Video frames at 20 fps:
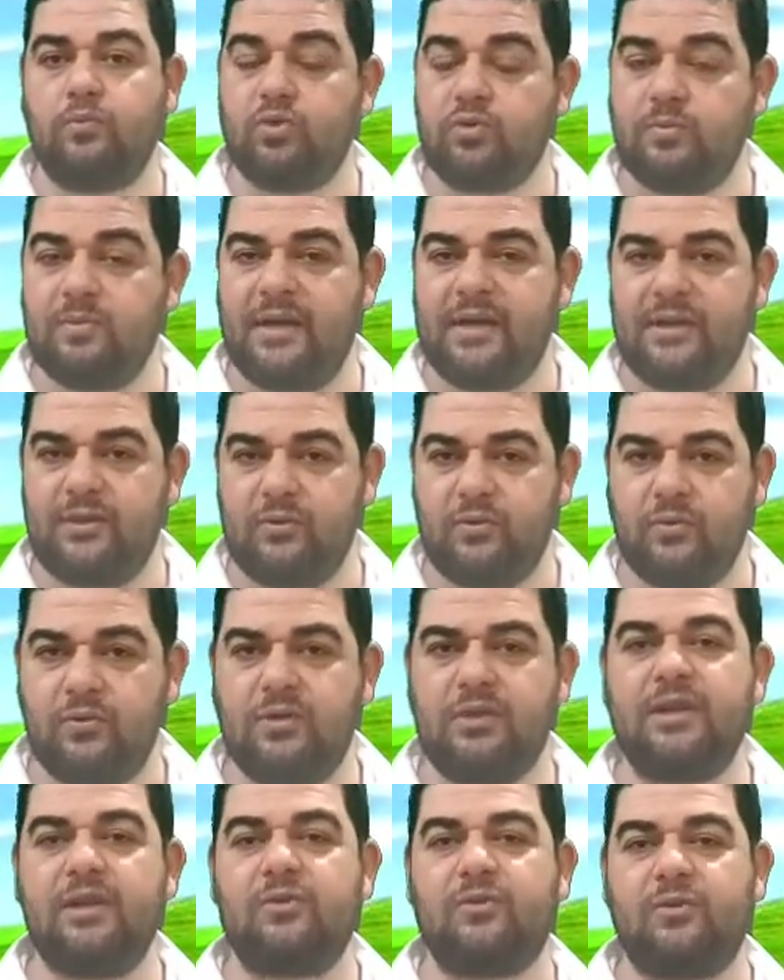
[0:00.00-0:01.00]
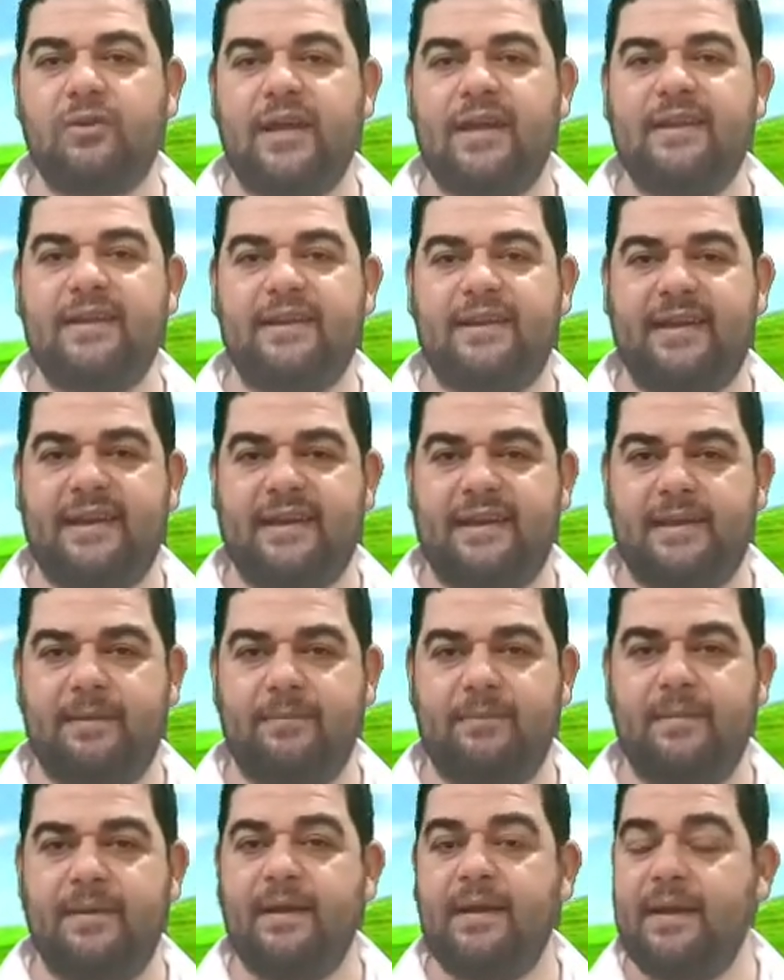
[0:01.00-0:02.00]
مطمئنون للقرآن الكريم
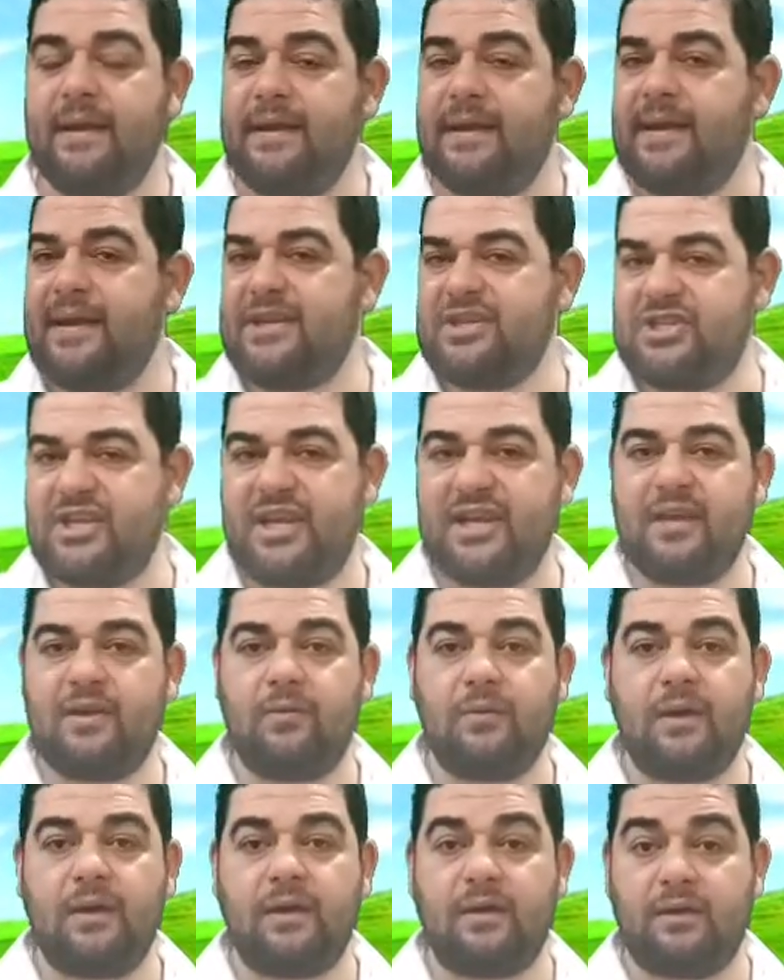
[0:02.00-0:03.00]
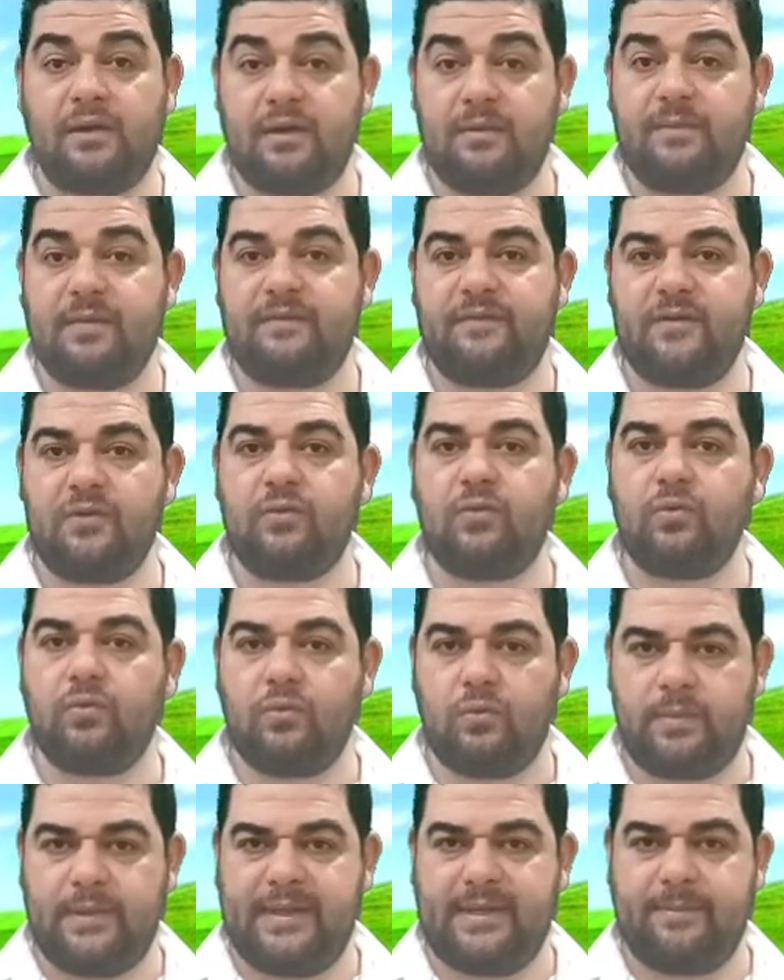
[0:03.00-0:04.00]
لا شك ولا ريب في
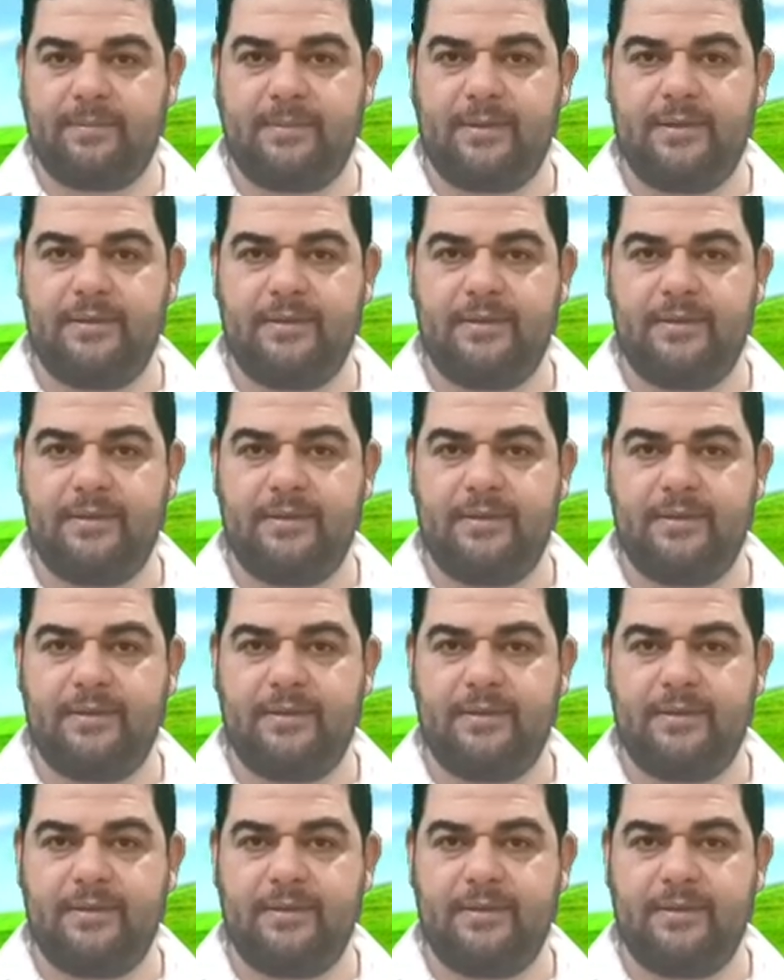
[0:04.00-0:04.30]
قلوبهم